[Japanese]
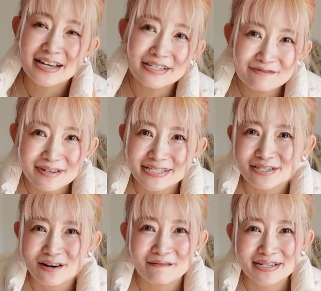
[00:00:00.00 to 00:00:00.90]
初は
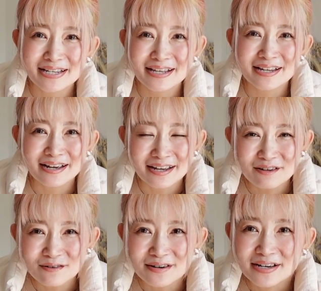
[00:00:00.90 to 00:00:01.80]
白合わせてたけ
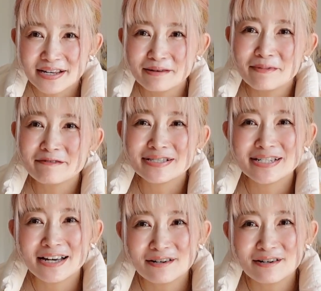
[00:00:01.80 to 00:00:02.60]
ど、今は茶